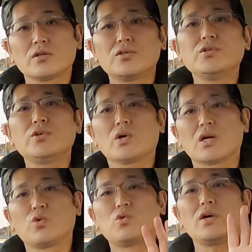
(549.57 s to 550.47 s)
給料
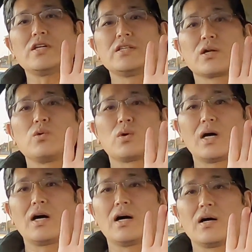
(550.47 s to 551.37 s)
が6割になろう
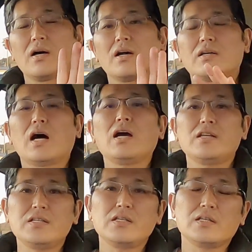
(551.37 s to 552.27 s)
が、やは
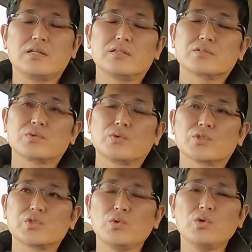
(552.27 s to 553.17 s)
り、
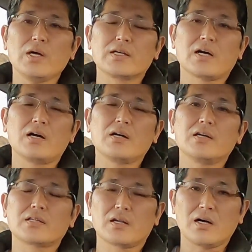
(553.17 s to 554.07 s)
将来考
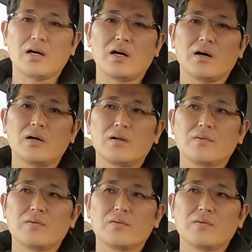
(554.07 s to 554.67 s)
えたら、